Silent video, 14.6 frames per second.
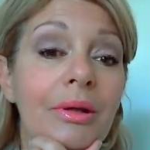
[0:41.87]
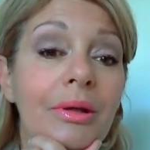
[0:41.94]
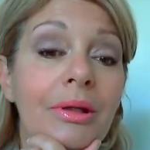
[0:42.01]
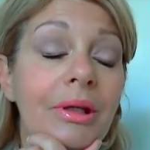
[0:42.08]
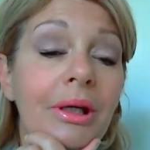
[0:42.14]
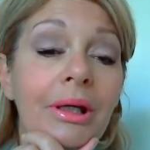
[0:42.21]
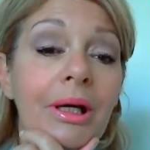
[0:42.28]

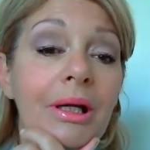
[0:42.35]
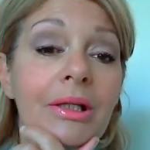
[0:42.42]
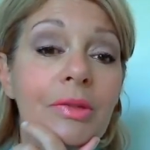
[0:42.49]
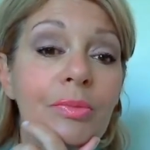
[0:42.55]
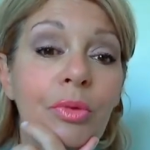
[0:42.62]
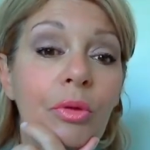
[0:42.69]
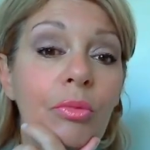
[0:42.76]
qui
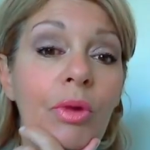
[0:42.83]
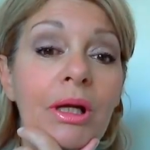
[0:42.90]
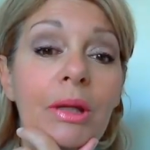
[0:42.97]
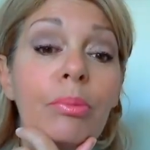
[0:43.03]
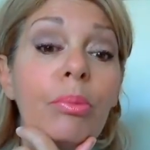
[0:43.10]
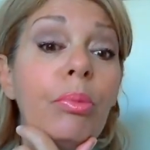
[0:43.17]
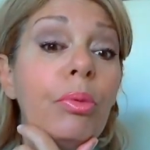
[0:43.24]
réalise pour moi
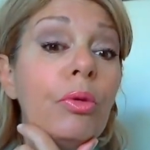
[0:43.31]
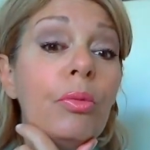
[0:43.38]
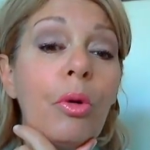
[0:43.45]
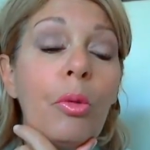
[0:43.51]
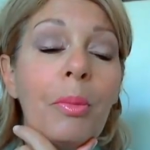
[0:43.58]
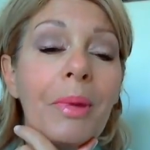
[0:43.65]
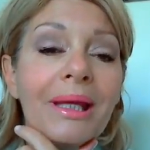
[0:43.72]
les plus
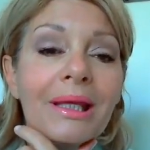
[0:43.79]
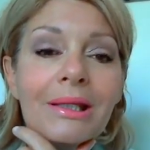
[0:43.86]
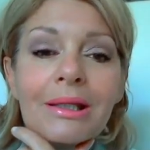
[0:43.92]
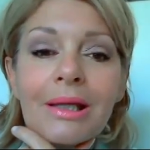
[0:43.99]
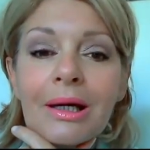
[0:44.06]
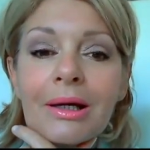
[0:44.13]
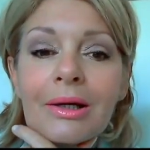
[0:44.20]
beaux
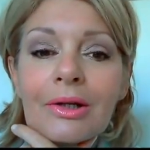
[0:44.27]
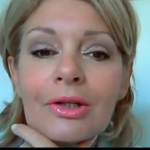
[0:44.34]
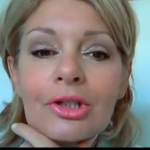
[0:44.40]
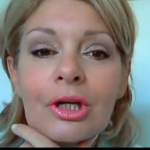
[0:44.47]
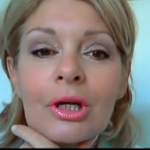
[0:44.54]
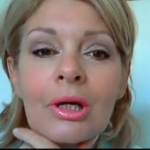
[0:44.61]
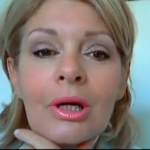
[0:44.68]

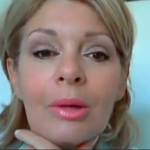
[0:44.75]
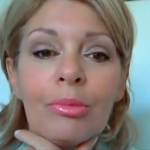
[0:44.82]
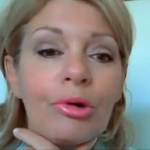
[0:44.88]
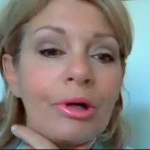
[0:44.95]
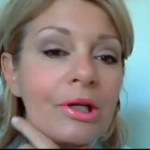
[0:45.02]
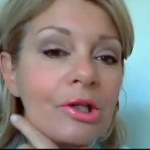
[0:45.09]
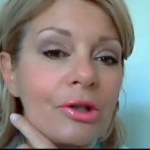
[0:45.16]
maquillages
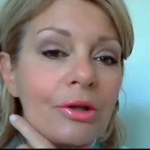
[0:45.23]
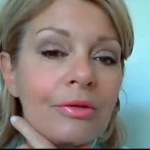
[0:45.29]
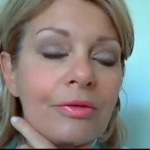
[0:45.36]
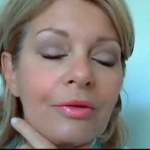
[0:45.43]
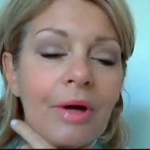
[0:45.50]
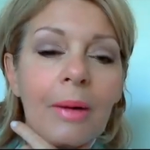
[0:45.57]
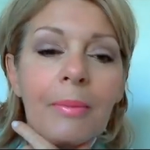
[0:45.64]
pour les jeunes
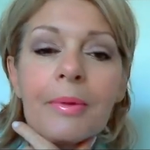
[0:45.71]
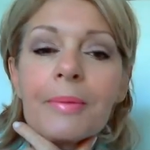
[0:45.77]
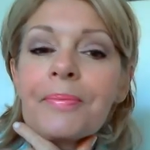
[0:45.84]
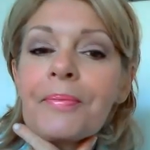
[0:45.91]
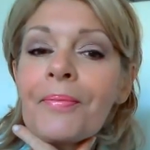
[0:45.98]
femmes.